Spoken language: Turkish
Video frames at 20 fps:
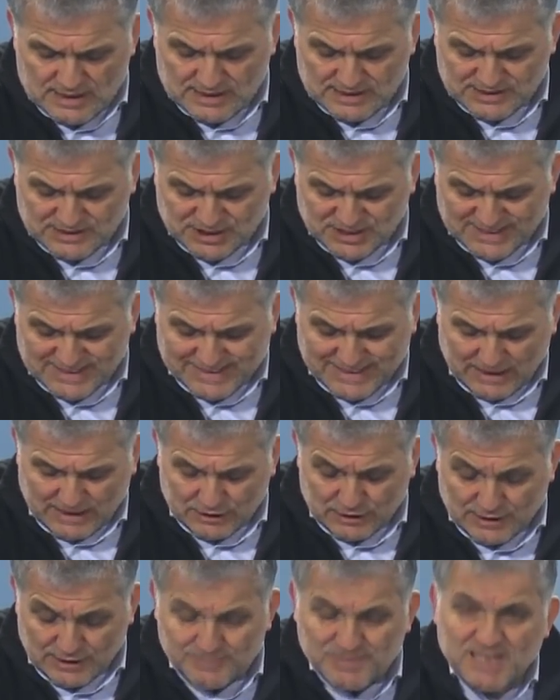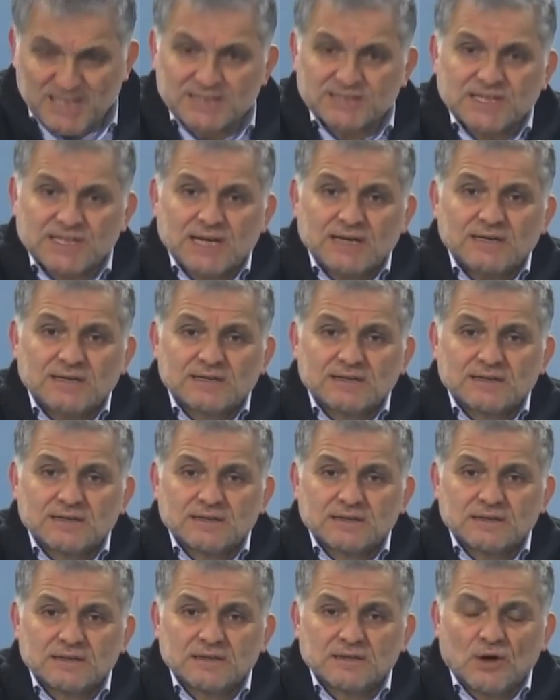ciddi alınabilecek
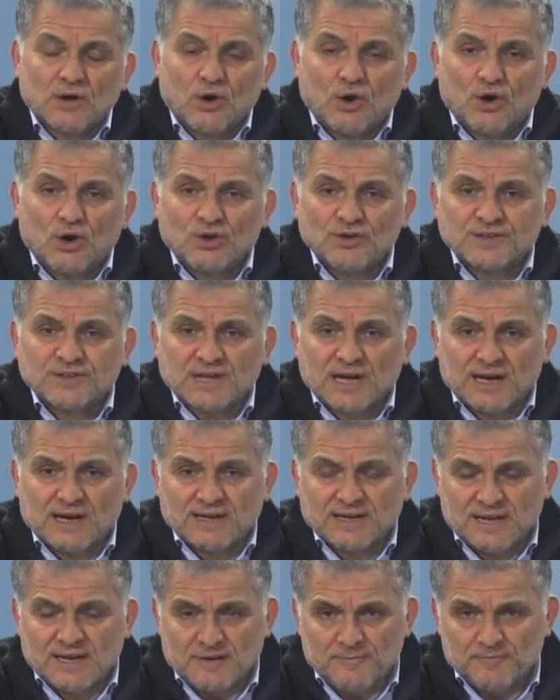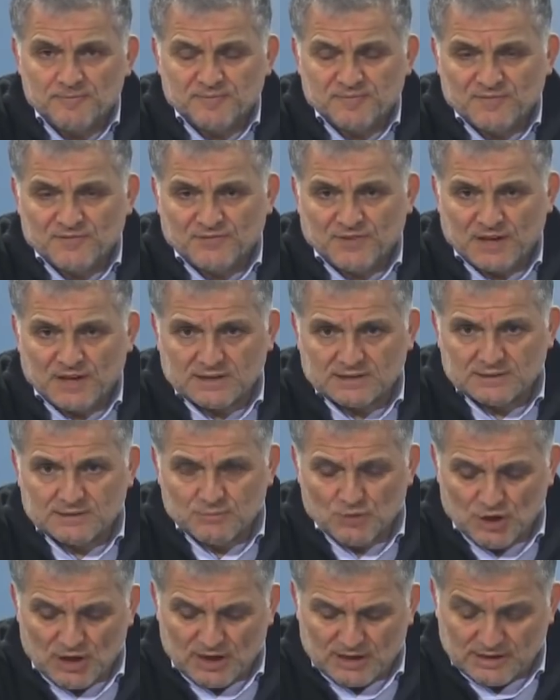10 e, tane farklı
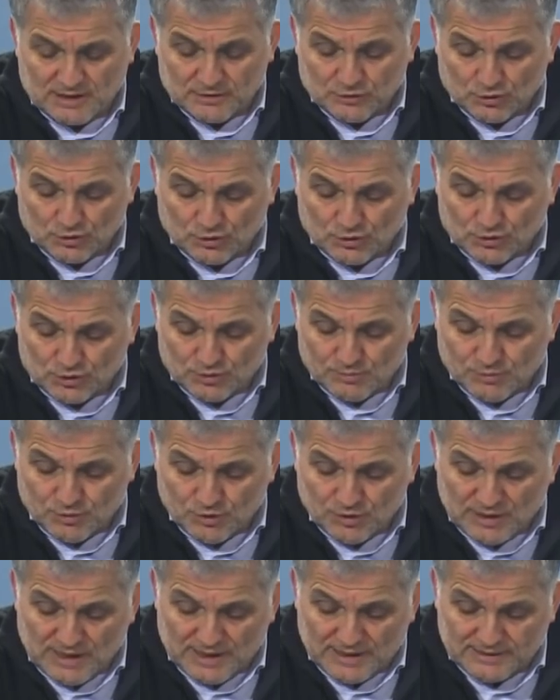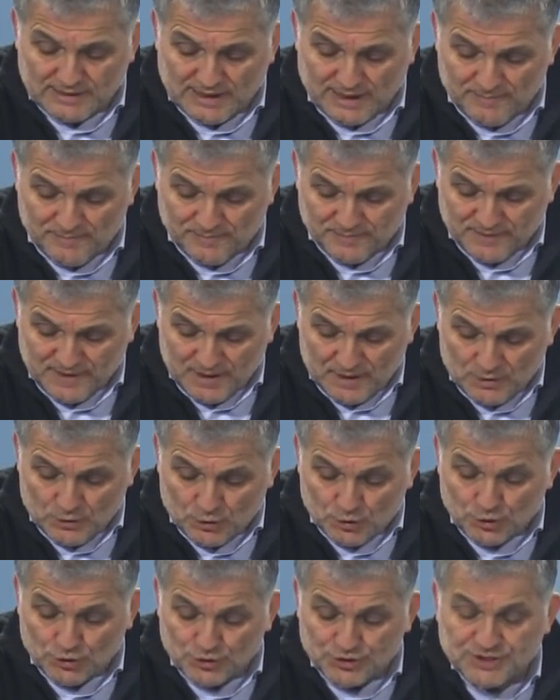mülakat okudum. Bunlardan
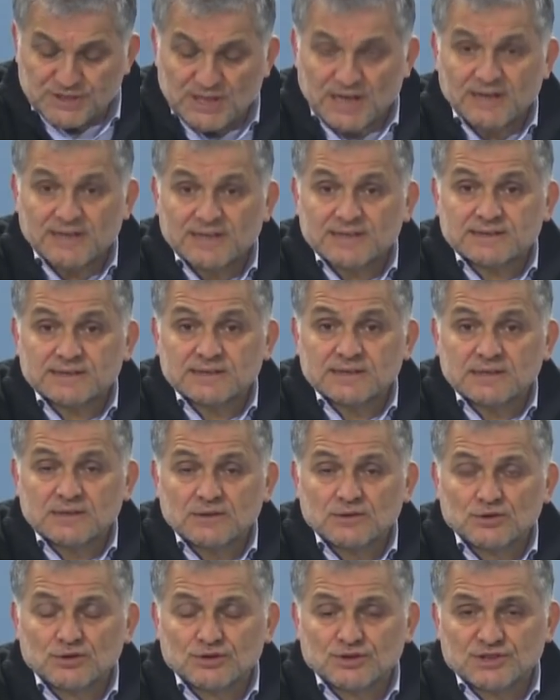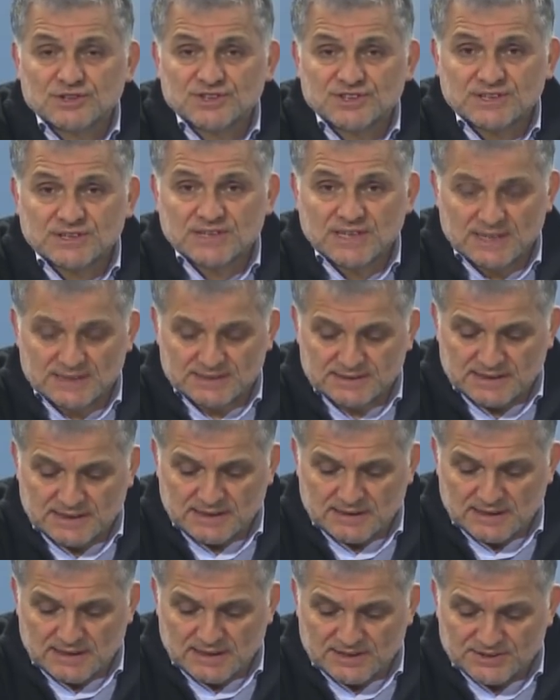üç tanesi yurt dışında
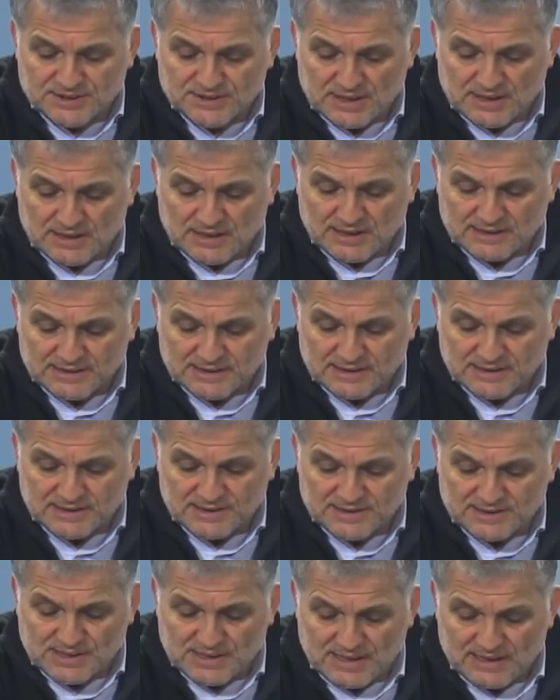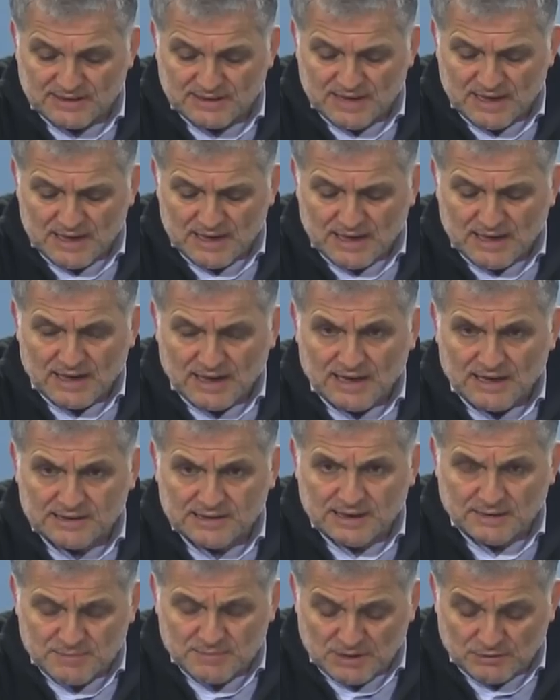yaşayan gazeteciler.
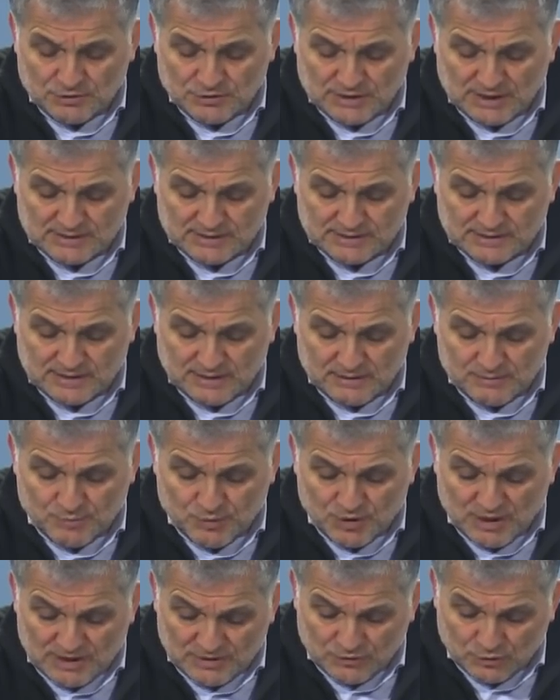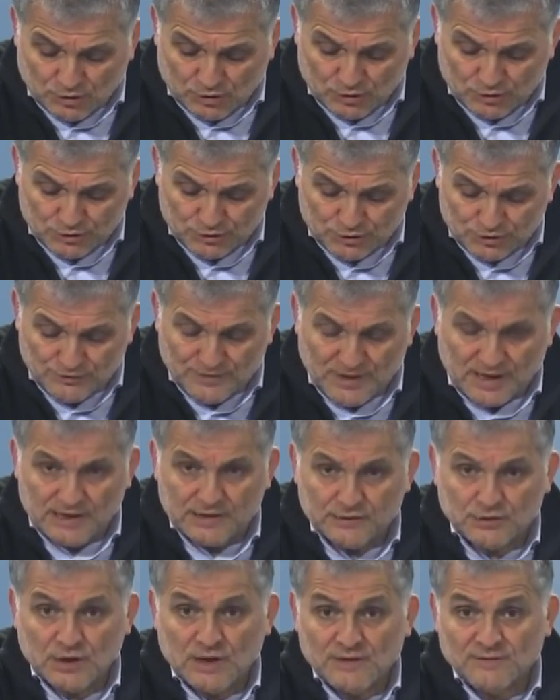Adem Yavuz Aslan, Bülent Korucu ve
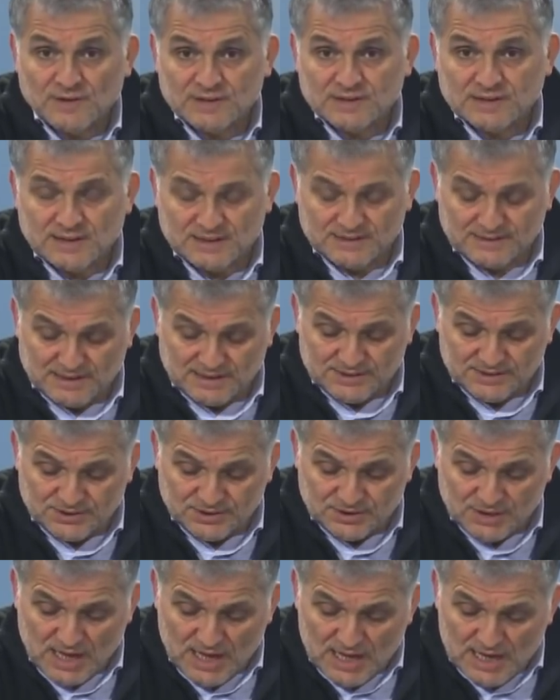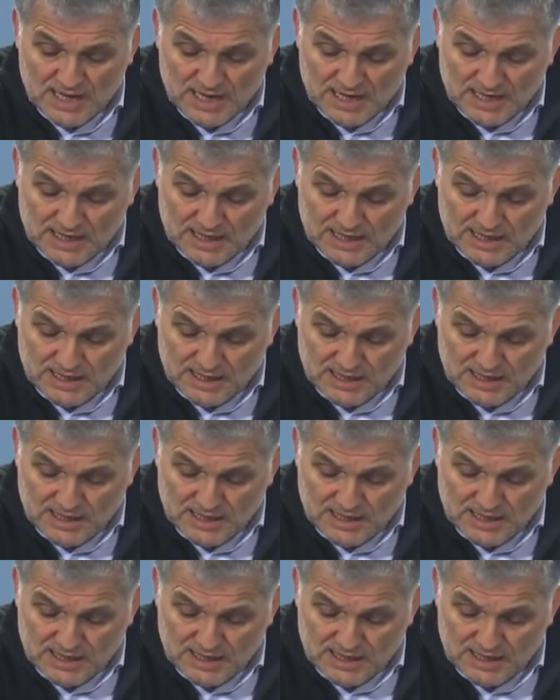Aydoğan Vatandaş. E,